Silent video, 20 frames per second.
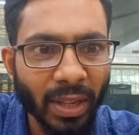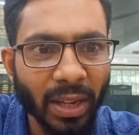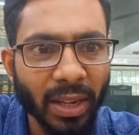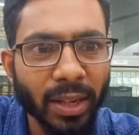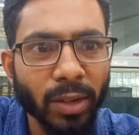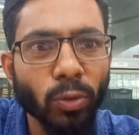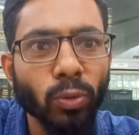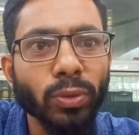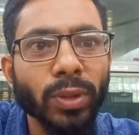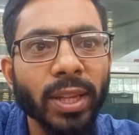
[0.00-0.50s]

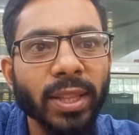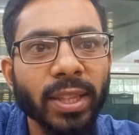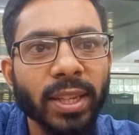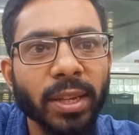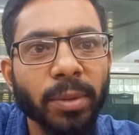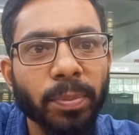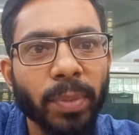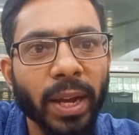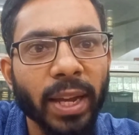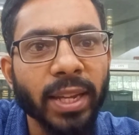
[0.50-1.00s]
এটা কোথা
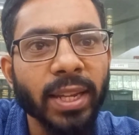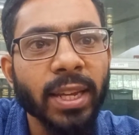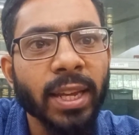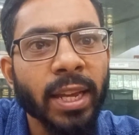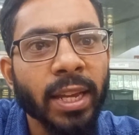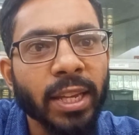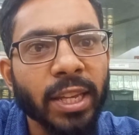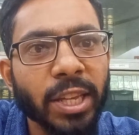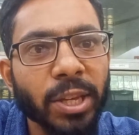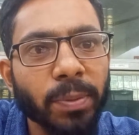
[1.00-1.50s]
থেকে পাই
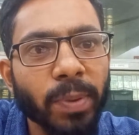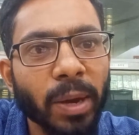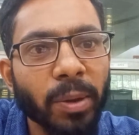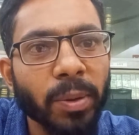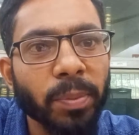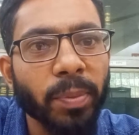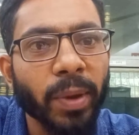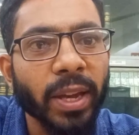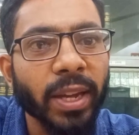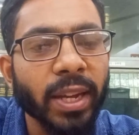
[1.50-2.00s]

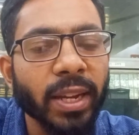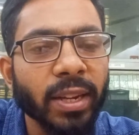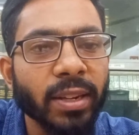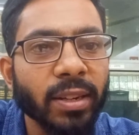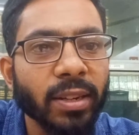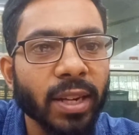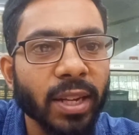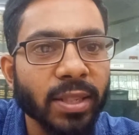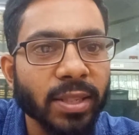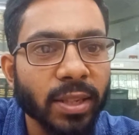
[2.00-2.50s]
কিভাবে পাই এটা
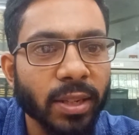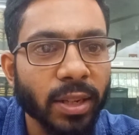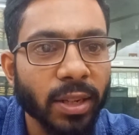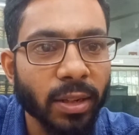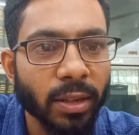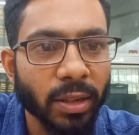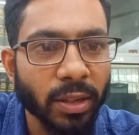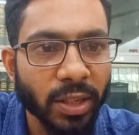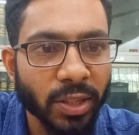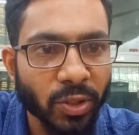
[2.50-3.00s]
ন্যাচারাল
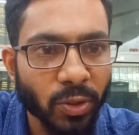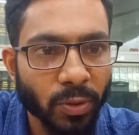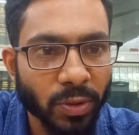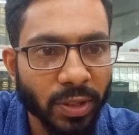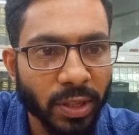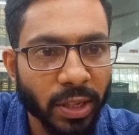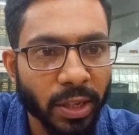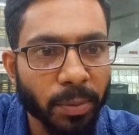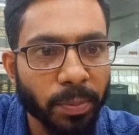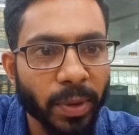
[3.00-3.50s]
রিসোর্স
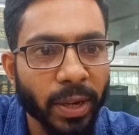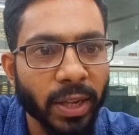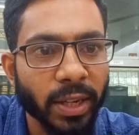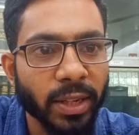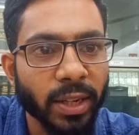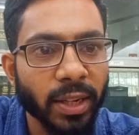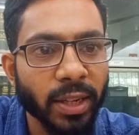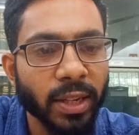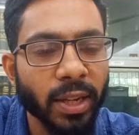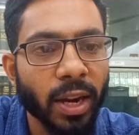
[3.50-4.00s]
থেকে পাই
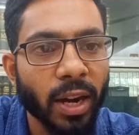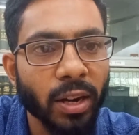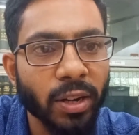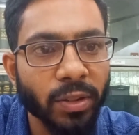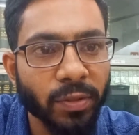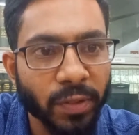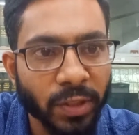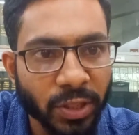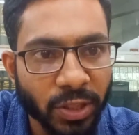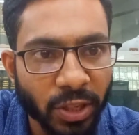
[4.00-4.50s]
নাকি
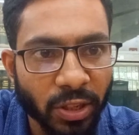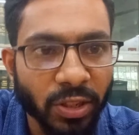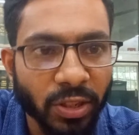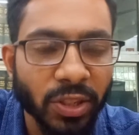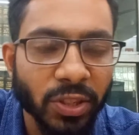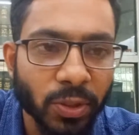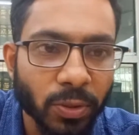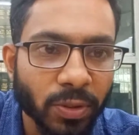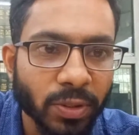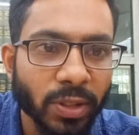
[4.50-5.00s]
আর্টিফিশিয়াল
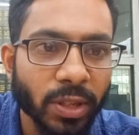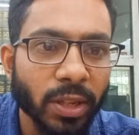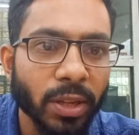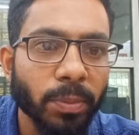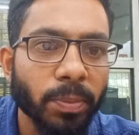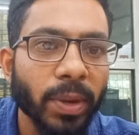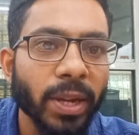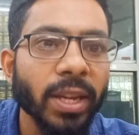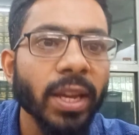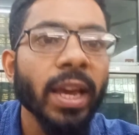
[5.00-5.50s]
রিসোর্স থেকে
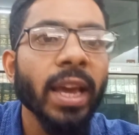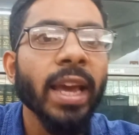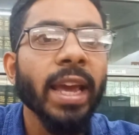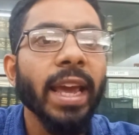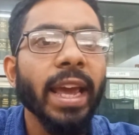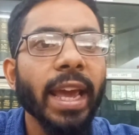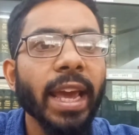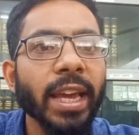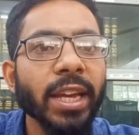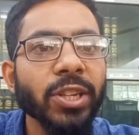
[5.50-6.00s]
পাই
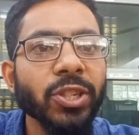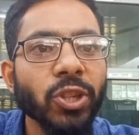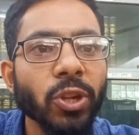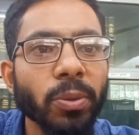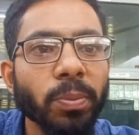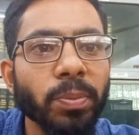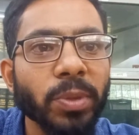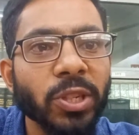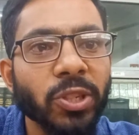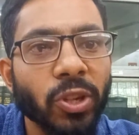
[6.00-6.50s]
এই
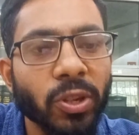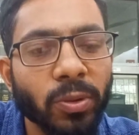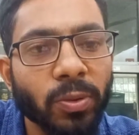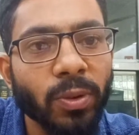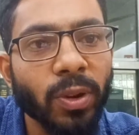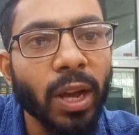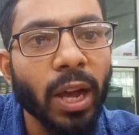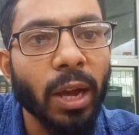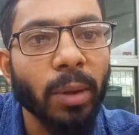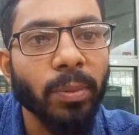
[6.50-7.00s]
সব
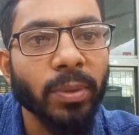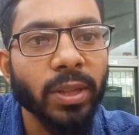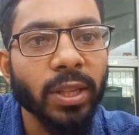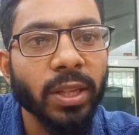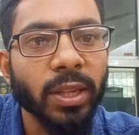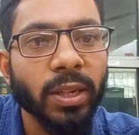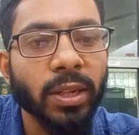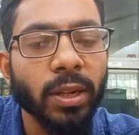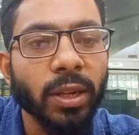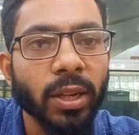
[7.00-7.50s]
বিষয়গুলো
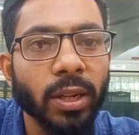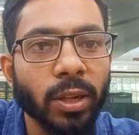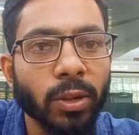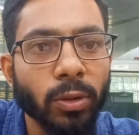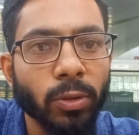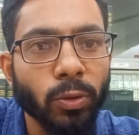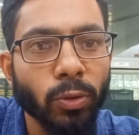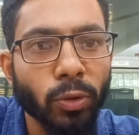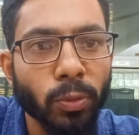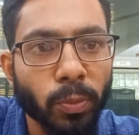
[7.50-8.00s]
আমাদের
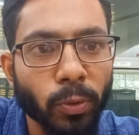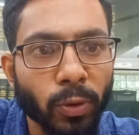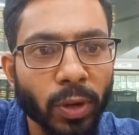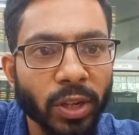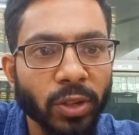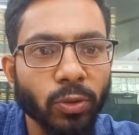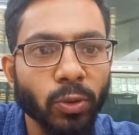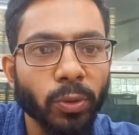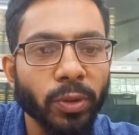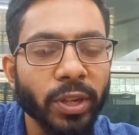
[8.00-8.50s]
কোনো
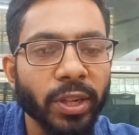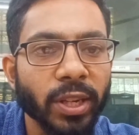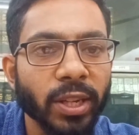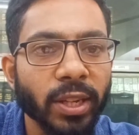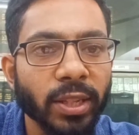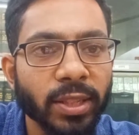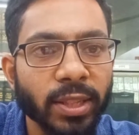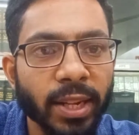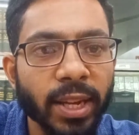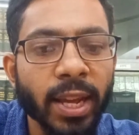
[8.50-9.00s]
প্রোডাক্ট তৈরির
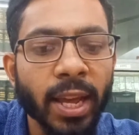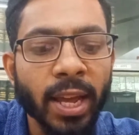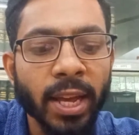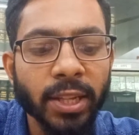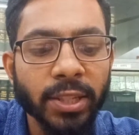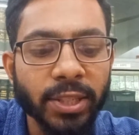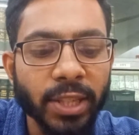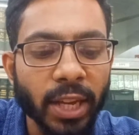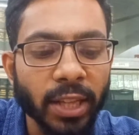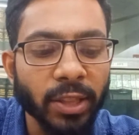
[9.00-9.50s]
ক্ষেত্রে
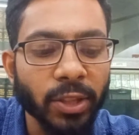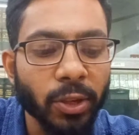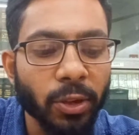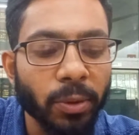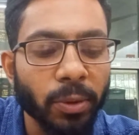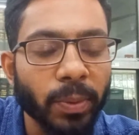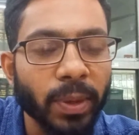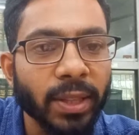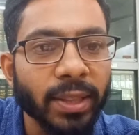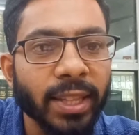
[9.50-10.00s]
জানতে
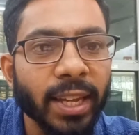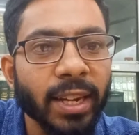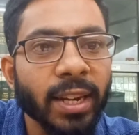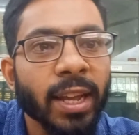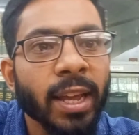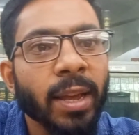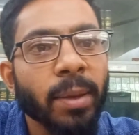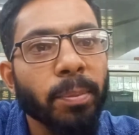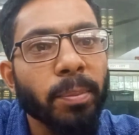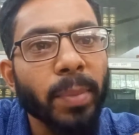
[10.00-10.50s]
হবে দেন
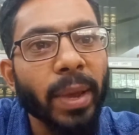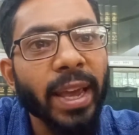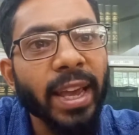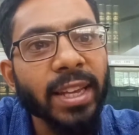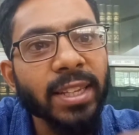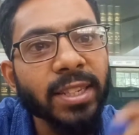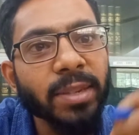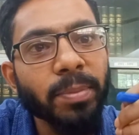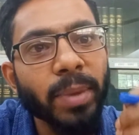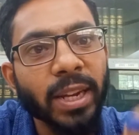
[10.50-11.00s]

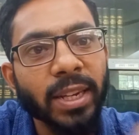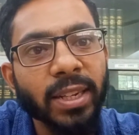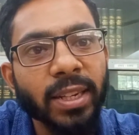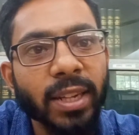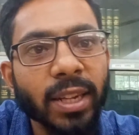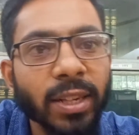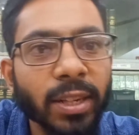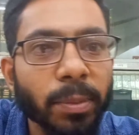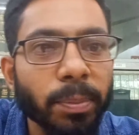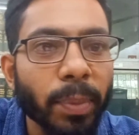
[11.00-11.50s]
এই যে
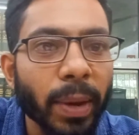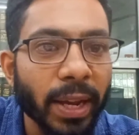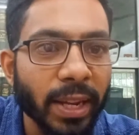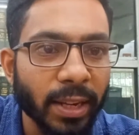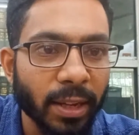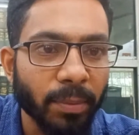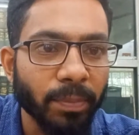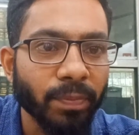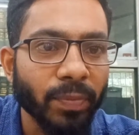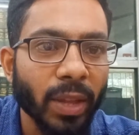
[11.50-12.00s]
ম্যাটেরিয়ালটা
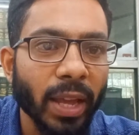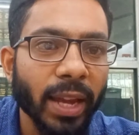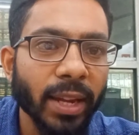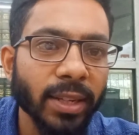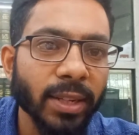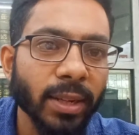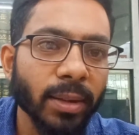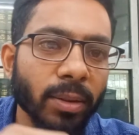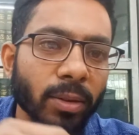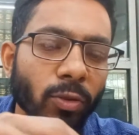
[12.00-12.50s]
পাইলাম
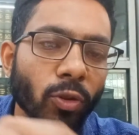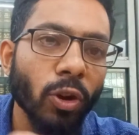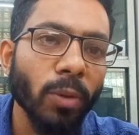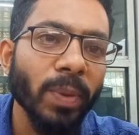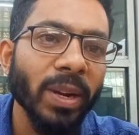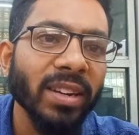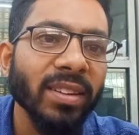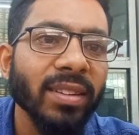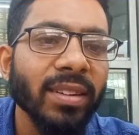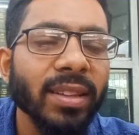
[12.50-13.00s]
একটা র
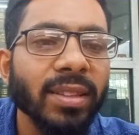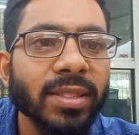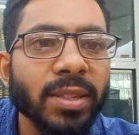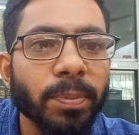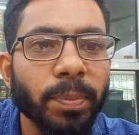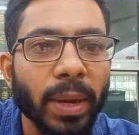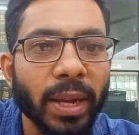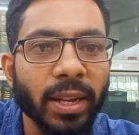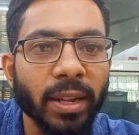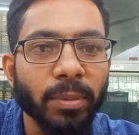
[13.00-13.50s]
ম্যাটেরিয়াল যে
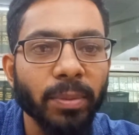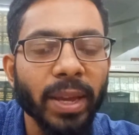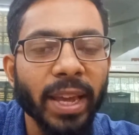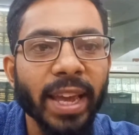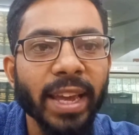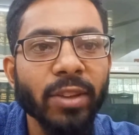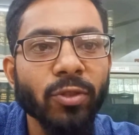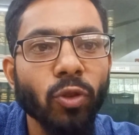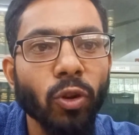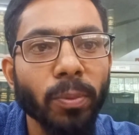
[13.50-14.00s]
পাইলাম
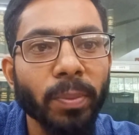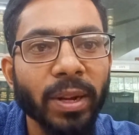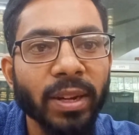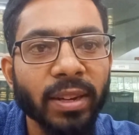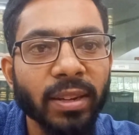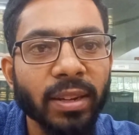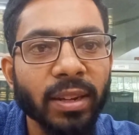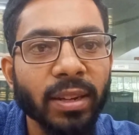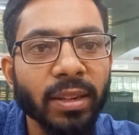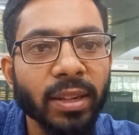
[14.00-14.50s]
এই র
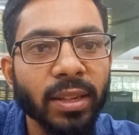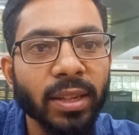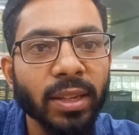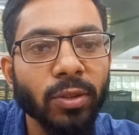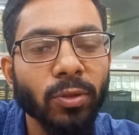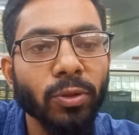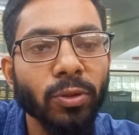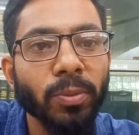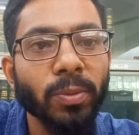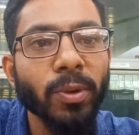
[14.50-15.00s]
ম্যাটেরিয়ালটা কী
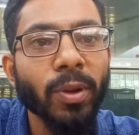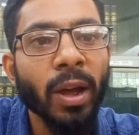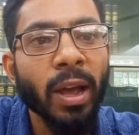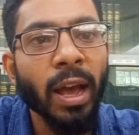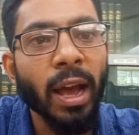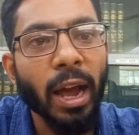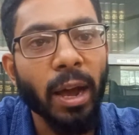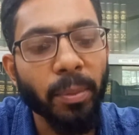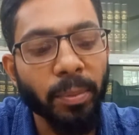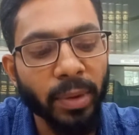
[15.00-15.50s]
করব
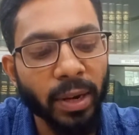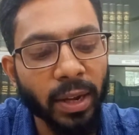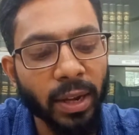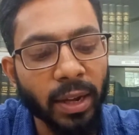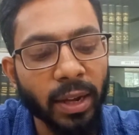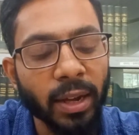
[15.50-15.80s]
আমরা